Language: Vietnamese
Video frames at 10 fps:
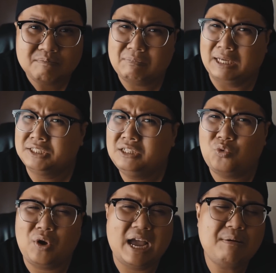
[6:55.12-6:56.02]
Mà sức
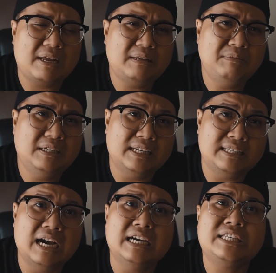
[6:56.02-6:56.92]
khỏe bà giống như là
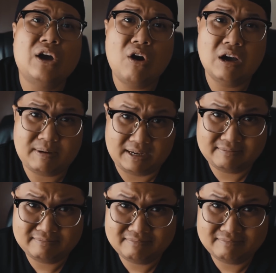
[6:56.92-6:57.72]
trời cho các bạn